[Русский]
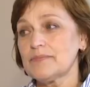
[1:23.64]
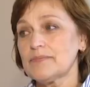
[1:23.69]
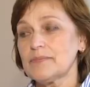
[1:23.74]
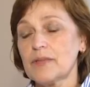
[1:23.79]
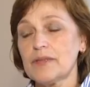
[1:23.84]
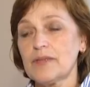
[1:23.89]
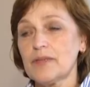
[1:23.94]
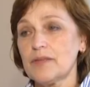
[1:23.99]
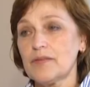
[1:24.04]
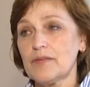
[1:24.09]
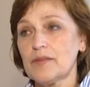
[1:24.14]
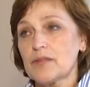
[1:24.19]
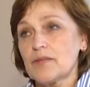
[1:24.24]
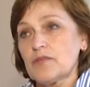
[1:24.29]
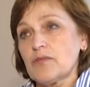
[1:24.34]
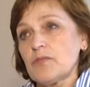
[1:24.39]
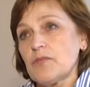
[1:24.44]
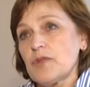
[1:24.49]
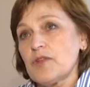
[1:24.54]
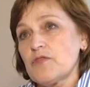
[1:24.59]
Надо,
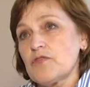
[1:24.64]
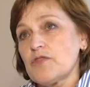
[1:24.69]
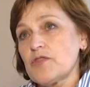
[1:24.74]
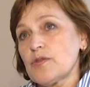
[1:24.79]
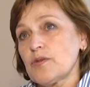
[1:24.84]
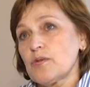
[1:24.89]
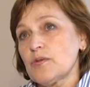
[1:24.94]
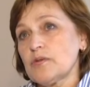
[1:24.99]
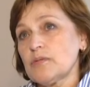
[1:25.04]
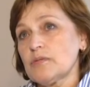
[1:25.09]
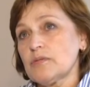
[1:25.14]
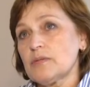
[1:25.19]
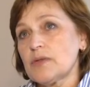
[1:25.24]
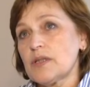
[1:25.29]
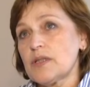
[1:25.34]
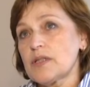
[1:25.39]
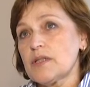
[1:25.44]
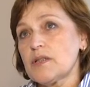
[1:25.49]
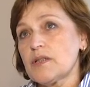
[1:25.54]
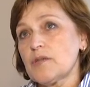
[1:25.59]
наверное, уметь все.
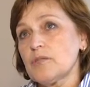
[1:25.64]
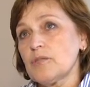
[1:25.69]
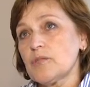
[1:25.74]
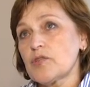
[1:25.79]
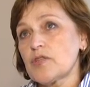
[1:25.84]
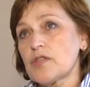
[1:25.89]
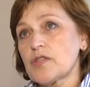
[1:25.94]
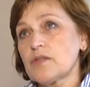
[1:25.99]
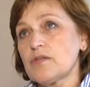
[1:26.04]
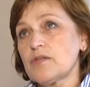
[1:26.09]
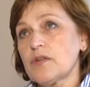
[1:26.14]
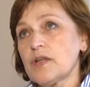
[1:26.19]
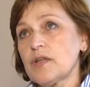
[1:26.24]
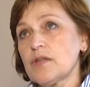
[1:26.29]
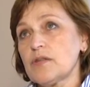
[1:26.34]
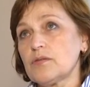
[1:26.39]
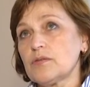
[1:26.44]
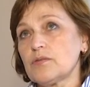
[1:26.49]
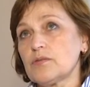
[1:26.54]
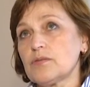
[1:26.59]
Если не можешь
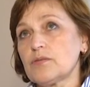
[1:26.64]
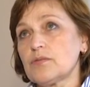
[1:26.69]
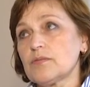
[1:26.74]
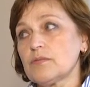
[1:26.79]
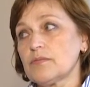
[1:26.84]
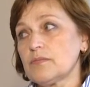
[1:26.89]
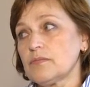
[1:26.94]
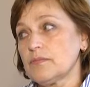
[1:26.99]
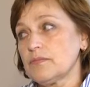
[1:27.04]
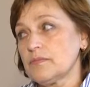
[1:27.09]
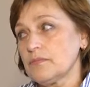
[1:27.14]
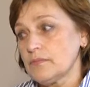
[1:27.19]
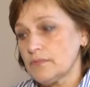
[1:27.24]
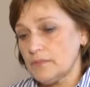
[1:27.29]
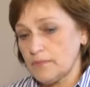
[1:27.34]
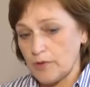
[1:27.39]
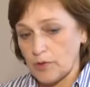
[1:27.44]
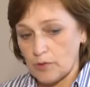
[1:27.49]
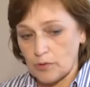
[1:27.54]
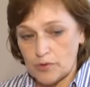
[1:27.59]
творить, ну,
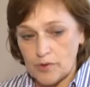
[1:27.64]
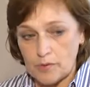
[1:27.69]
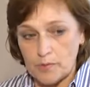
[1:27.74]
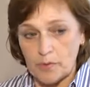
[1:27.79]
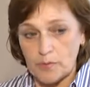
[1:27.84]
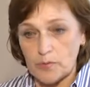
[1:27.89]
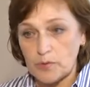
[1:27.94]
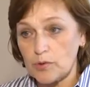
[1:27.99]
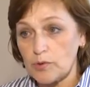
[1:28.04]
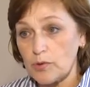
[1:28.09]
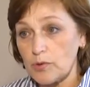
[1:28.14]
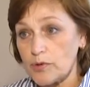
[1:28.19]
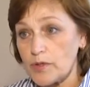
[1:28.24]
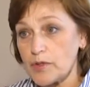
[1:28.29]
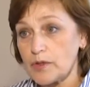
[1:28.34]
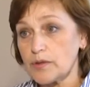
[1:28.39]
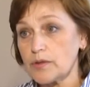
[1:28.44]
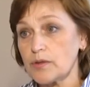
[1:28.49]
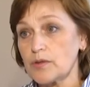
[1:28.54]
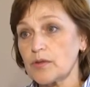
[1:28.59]
вокруг тебя будут
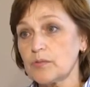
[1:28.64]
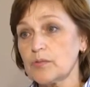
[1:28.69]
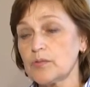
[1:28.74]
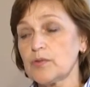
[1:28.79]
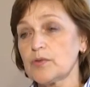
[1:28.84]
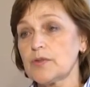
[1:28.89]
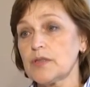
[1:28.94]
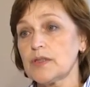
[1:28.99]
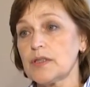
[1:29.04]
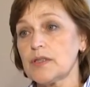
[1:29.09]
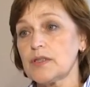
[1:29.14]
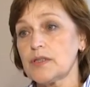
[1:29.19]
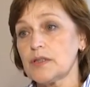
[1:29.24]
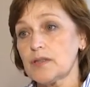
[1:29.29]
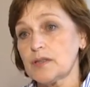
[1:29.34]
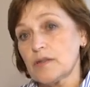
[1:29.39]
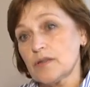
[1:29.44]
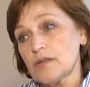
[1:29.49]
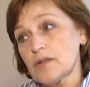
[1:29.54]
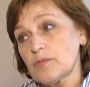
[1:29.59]
люди, которые будут это
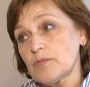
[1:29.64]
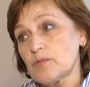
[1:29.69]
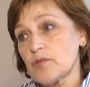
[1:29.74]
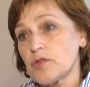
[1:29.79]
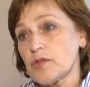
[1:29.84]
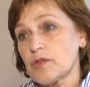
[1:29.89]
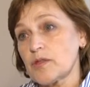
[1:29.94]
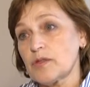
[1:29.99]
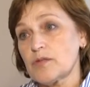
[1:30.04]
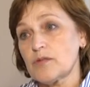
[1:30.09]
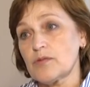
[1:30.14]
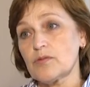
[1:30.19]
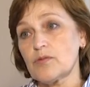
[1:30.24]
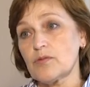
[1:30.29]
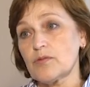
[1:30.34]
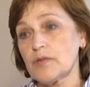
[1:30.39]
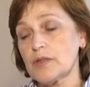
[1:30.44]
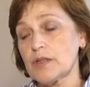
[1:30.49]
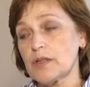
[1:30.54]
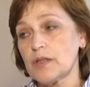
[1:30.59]
делать, и ты их будешь
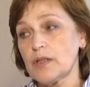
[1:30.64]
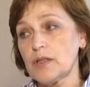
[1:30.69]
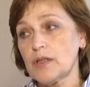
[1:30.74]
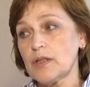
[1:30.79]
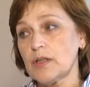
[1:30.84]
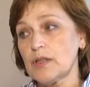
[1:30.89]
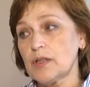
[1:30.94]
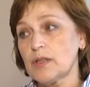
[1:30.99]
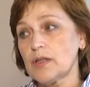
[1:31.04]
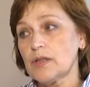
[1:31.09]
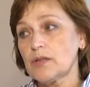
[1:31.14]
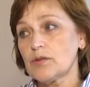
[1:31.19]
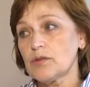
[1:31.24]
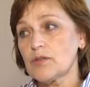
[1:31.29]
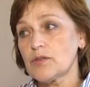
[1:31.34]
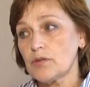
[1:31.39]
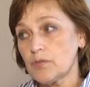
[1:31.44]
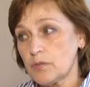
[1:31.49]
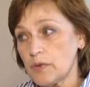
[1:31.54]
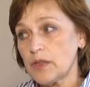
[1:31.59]
организовывать. То
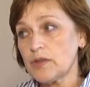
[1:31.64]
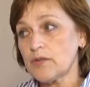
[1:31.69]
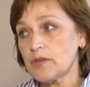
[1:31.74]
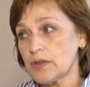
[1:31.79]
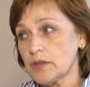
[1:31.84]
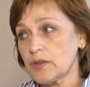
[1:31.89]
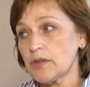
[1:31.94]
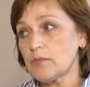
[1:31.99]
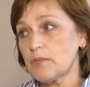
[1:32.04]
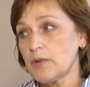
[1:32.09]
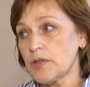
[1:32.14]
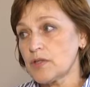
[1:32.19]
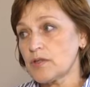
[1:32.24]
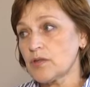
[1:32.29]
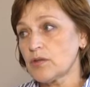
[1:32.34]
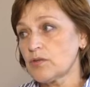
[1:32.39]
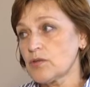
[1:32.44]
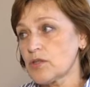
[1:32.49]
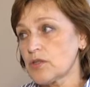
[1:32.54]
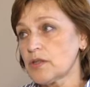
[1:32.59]
есть, ну, мне вот это
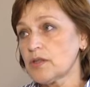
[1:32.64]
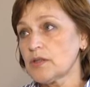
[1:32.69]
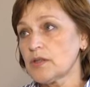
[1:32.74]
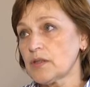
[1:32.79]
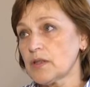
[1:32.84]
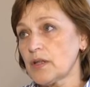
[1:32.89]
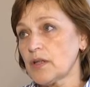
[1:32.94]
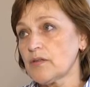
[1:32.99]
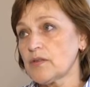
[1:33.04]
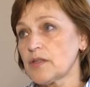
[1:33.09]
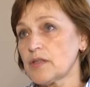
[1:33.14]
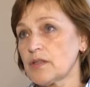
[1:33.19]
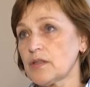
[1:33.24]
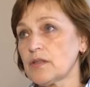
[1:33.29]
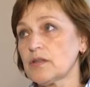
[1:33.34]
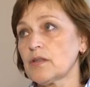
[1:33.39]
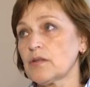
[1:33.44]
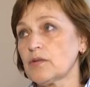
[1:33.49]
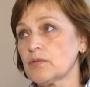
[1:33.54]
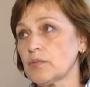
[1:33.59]
близко, очень это нравится,
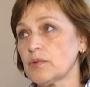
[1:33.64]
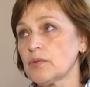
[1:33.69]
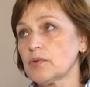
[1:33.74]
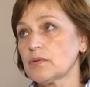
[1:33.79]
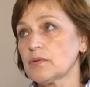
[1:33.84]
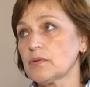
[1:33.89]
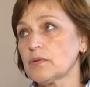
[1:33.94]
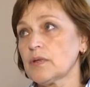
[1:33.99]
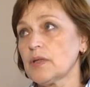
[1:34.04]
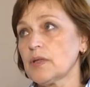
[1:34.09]
я это люблю.